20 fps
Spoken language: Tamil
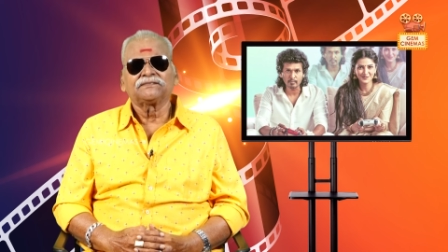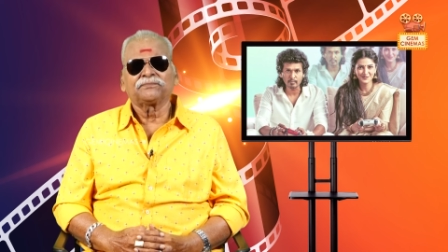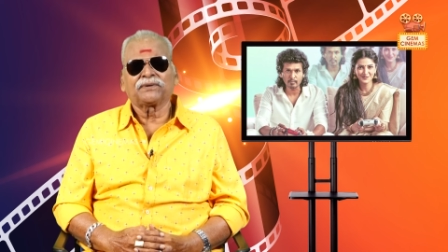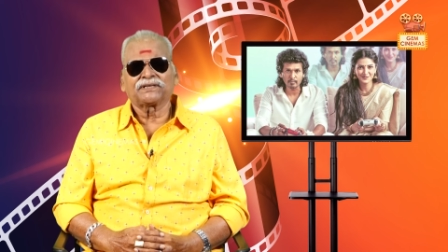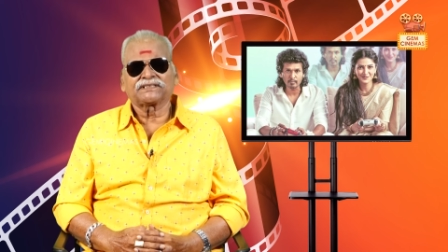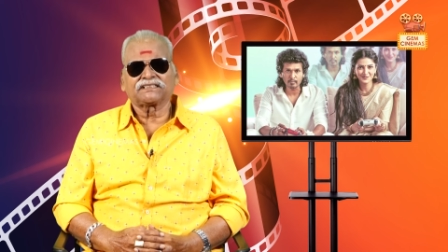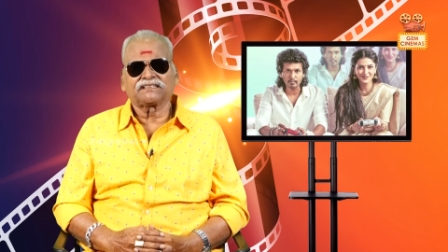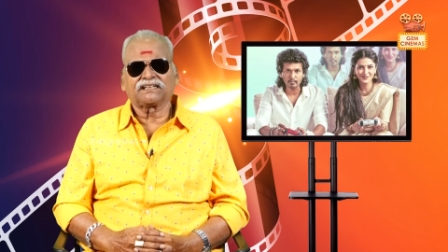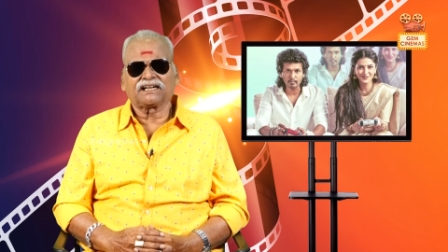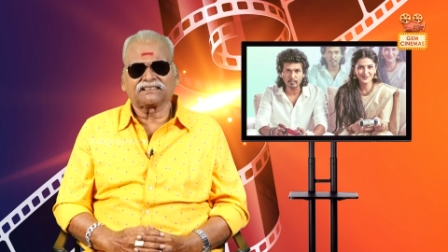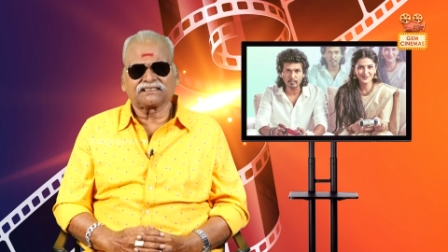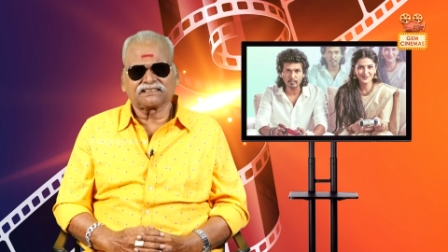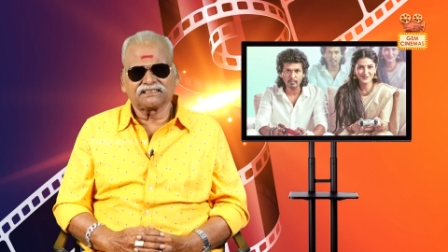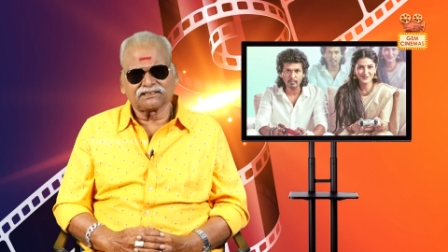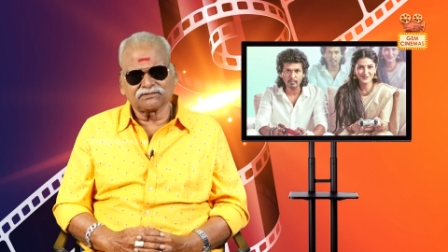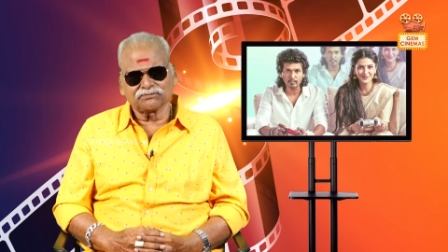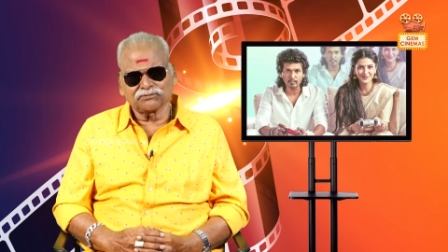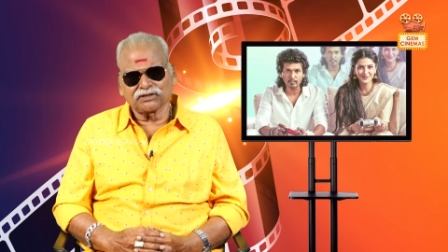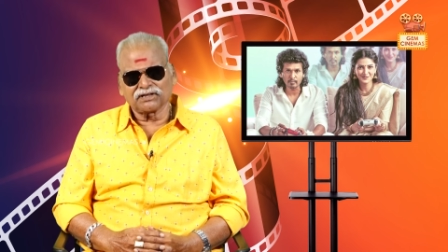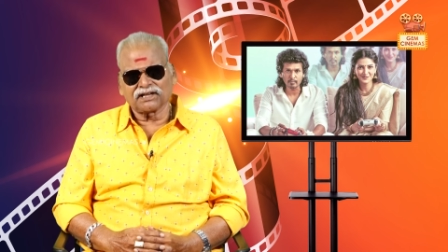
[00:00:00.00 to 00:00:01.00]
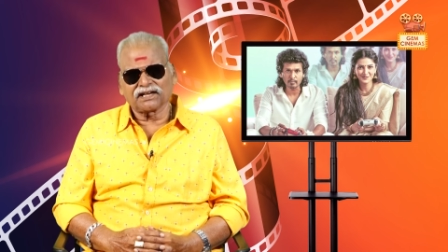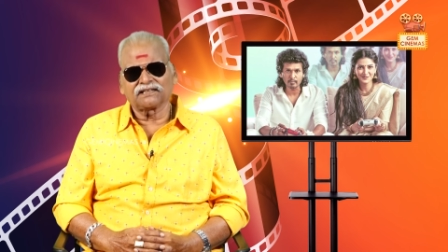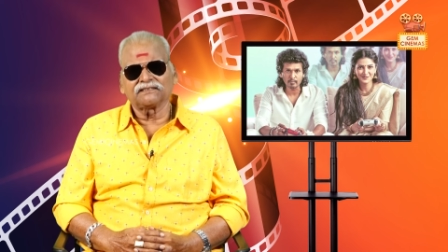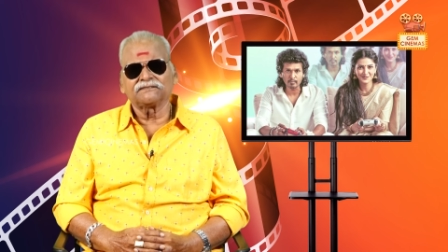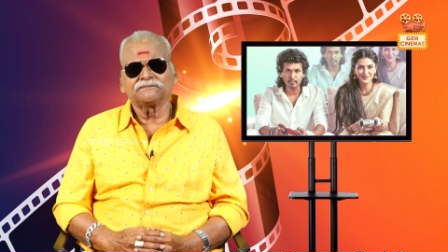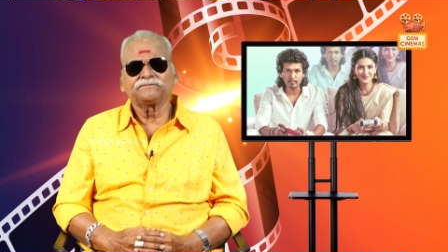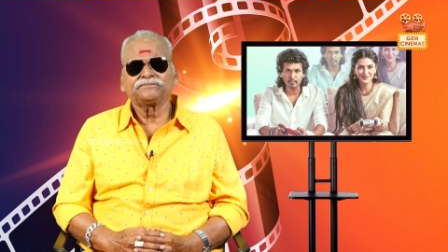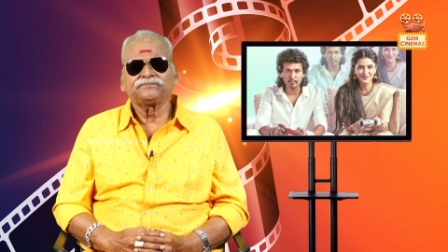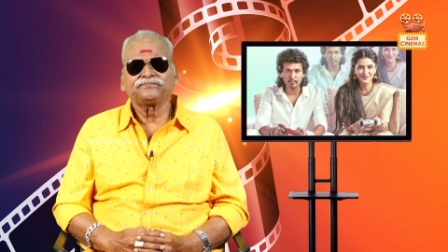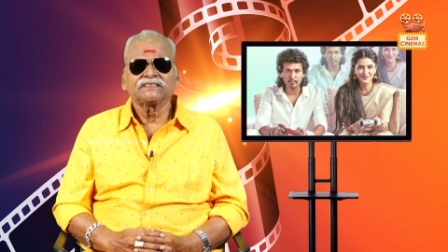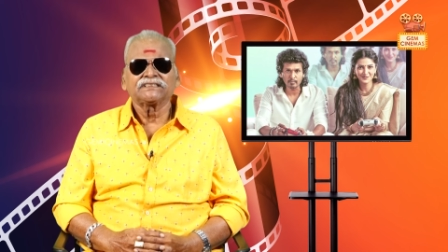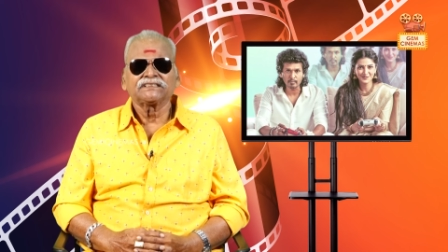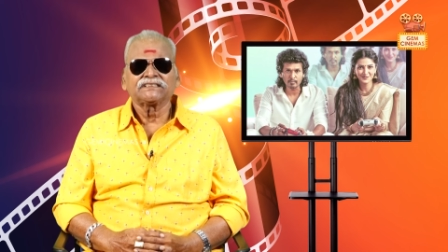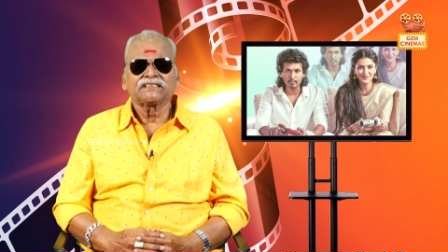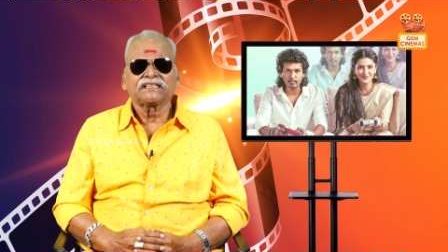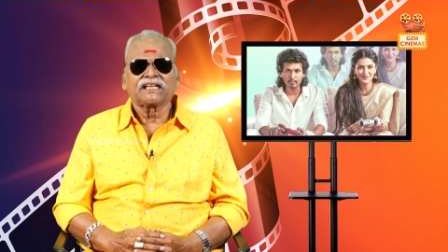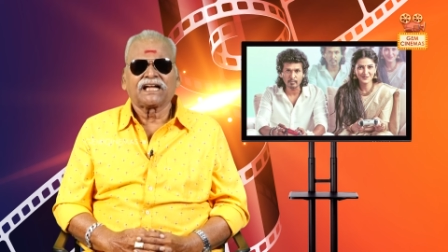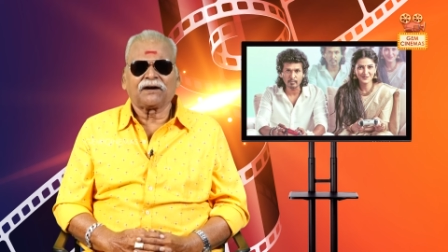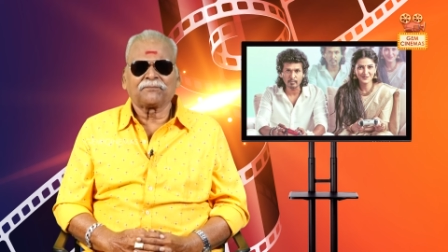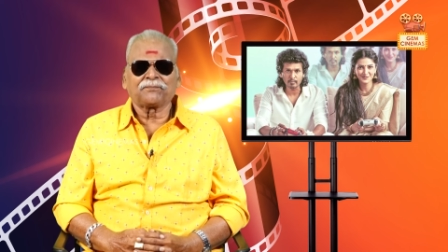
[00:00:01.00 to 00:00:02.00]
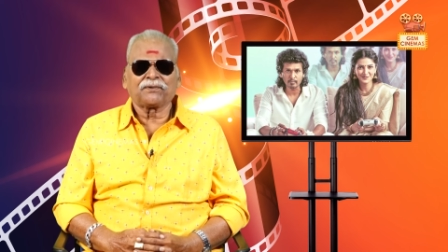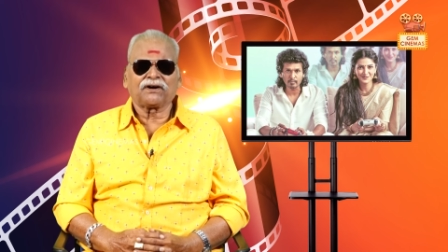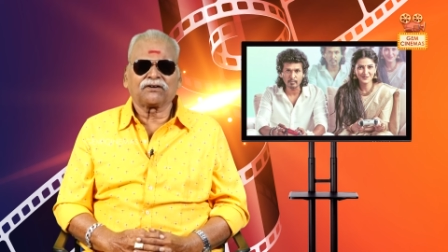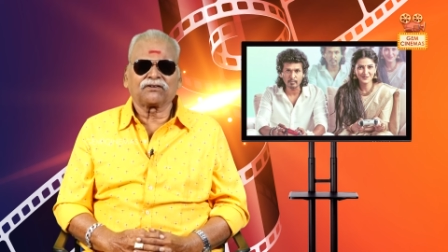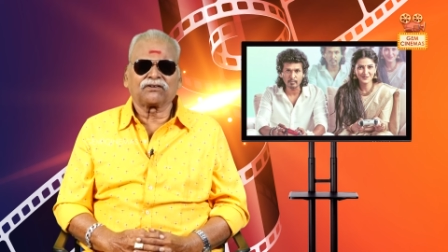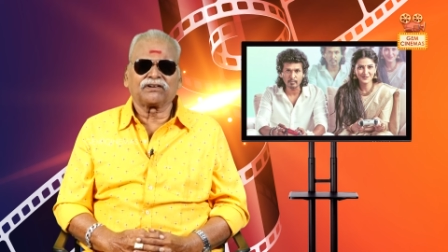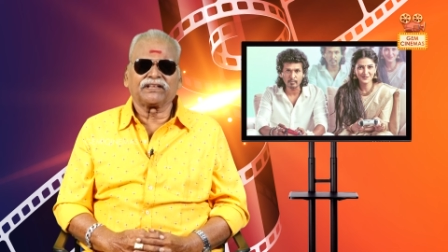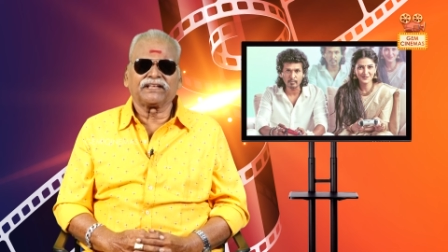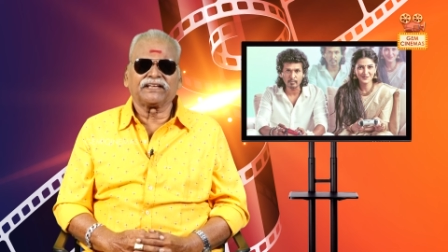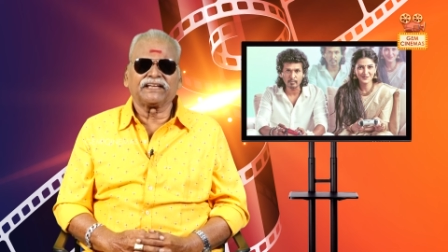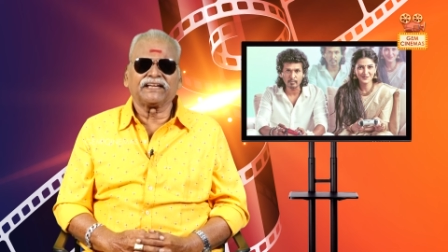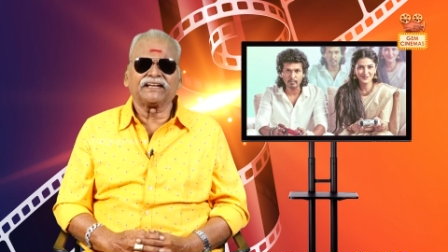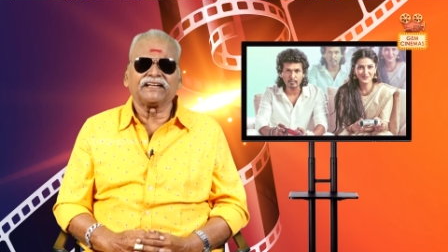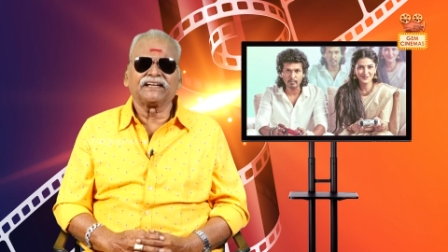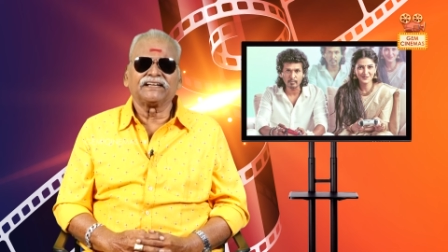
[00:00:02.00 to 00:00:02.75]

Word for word: பத்து நாட்களுக்கு முன்னால் அப்போ அவருடைய